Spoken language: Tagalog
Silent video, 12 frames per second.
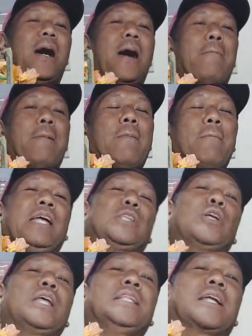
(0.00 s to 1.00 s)
Uh, pang
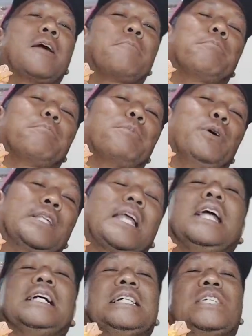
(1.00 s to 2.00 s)
victory drop po
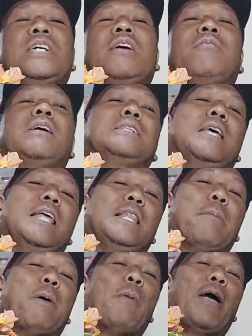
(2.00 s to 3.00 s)
talaga siya. Pang
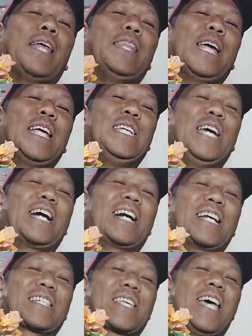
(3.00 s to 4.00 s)
hindi po pwedeng
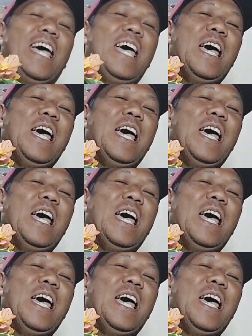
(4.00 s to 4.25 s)
i-GRS.